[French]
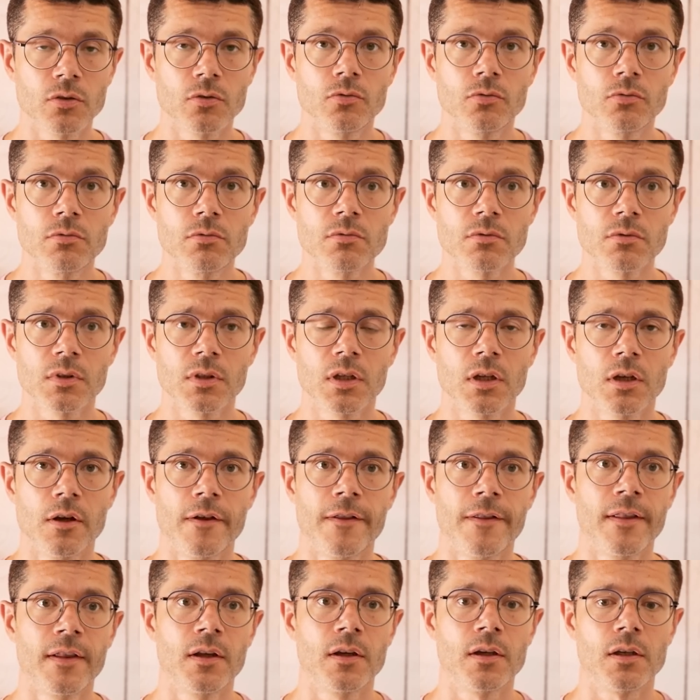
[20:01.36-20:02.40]
le goût.
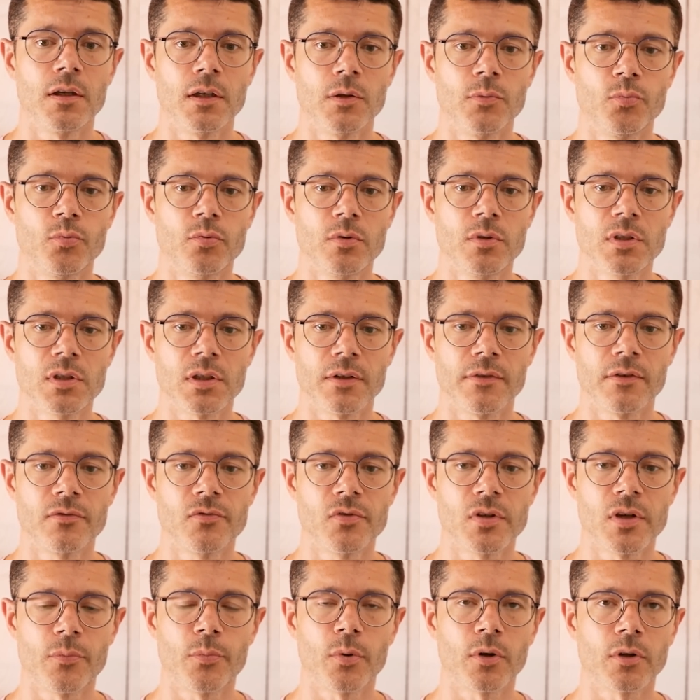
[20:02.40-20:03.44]
Et puis, ça va
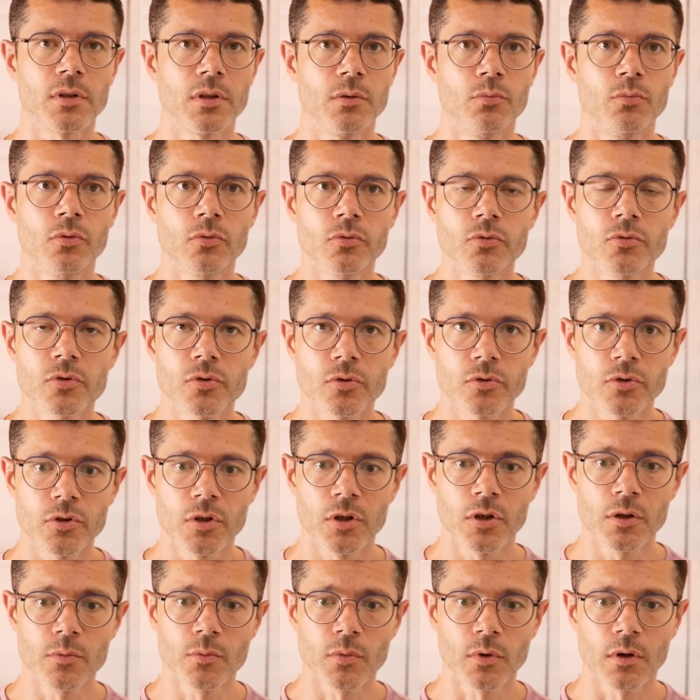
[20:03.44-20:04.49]
vous apporter beaucoup de
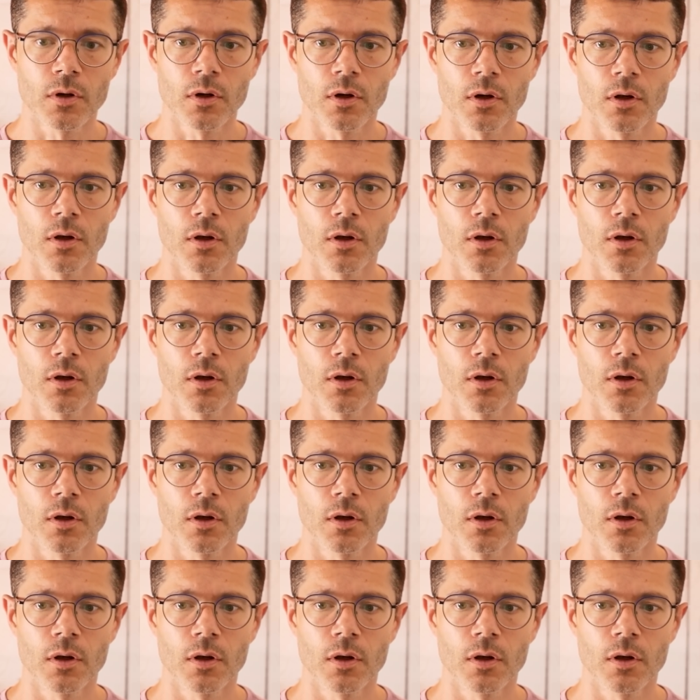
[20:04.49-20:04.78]
sodium.